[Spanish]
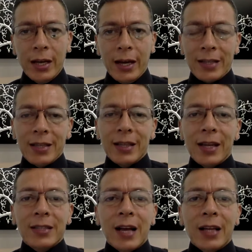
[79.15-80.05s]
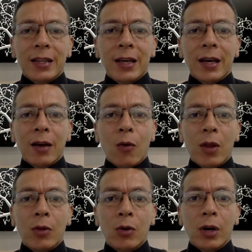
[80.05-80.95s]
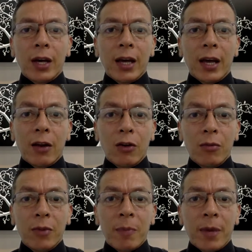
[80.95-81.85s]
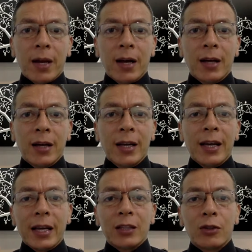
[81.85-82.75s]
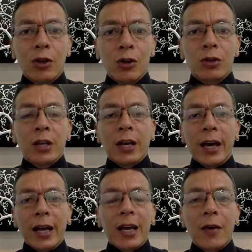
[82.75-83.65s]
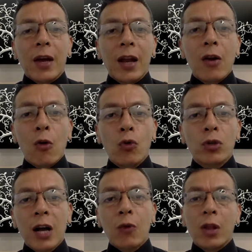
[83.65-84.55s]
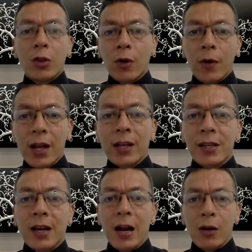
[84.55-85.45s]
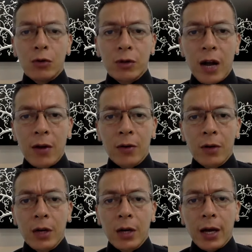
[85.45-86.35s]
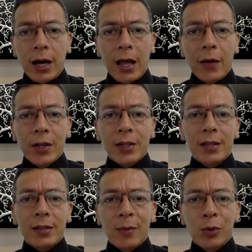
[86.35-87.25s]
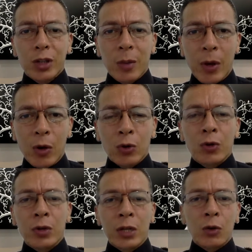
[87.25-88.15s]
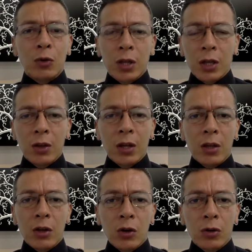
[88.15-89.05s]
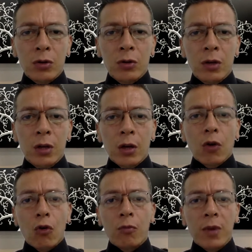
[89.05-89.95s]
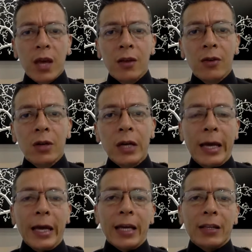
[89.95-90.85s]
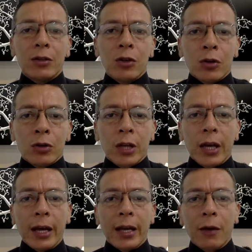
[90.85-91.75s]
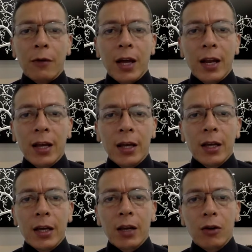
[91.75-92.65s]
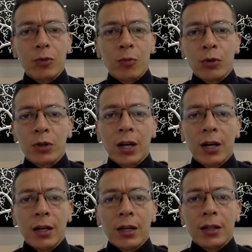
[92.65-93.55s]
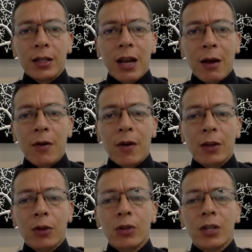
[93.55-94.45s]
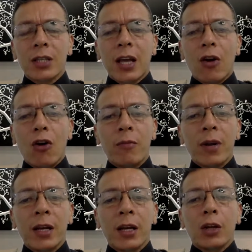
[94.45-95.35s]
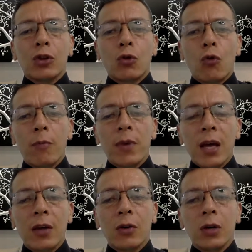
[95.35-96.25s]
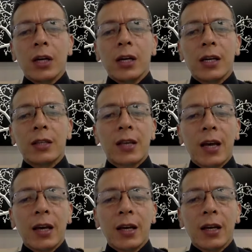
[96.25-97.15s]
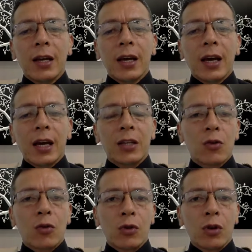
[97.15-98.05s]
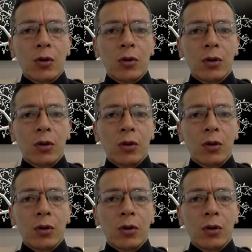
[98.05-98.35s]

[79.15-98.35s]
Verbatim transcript: Es interesante que cuando el hombre peca, es Dios el que viene y lo busca cuando debiera ser al contrario. Cada vez que estamos temerosos, escondidos de Dios, con miedo, es Dios el que viene y nos busca. Dice la Biblia entonces que el hombre tuvo miedo y se escondió.